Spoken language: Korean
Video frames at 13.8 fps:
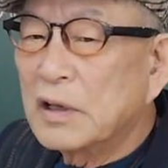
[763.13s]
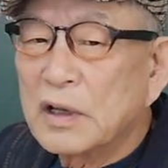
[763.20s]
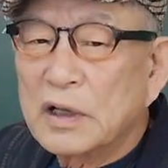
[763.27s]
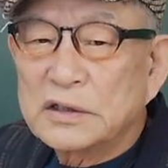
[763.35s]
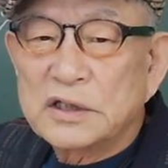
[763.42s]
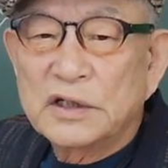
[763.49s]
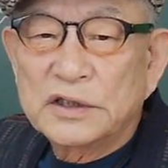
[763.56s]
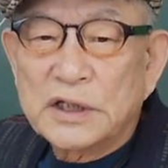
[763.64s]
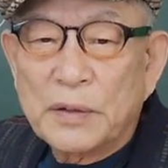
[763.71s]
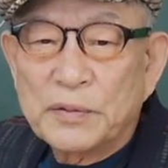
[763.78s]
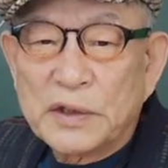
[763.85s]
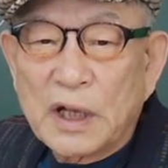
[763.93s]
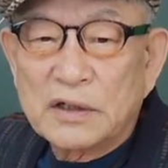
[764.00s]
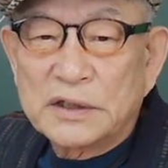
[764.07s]
그래서
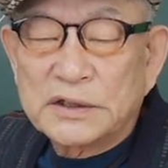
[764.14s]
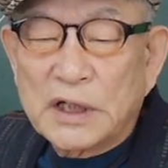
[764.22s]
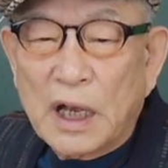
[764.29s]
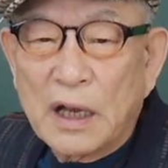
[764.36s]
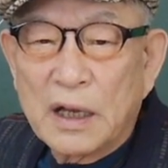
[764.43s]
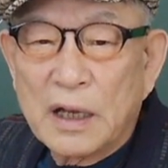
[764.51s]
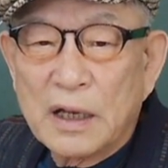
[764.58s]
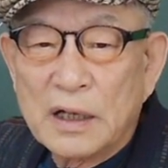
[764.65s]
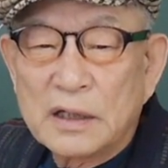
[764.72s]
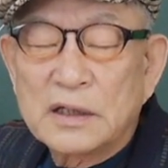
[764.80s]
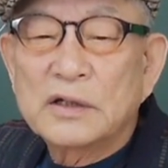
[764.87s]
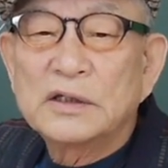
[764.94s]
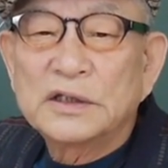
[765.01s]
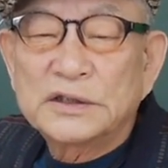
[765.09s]
흑자입니다. 흑자.
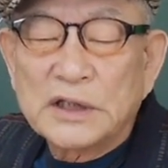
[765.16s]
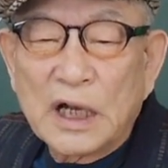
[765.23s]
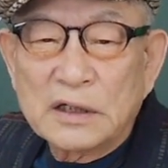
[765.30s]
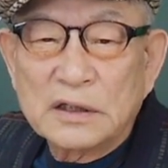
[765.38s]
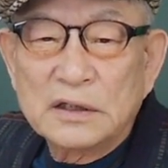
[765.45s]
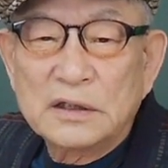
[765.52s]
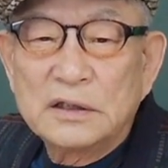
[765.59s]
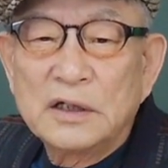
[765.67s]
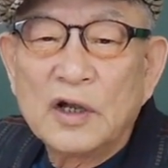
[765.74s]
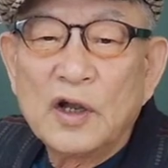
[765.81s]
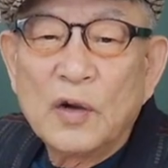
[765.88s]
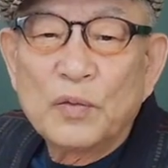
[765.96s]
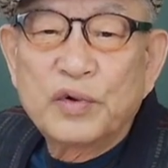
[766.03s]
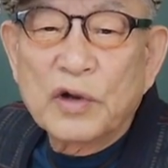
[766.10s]
그래 흑자는
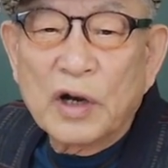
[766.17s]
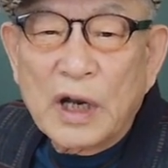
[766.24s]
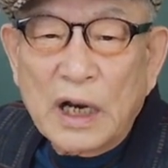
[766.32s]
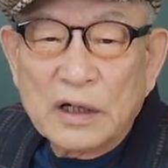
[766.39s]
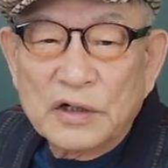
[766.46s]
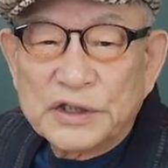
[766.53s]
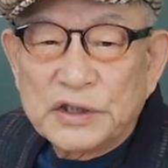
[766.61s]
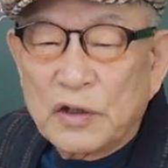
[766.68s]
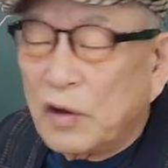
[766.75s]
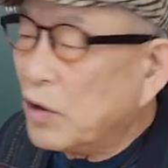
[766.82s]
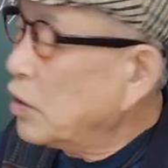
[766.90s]
불어나는 것이요.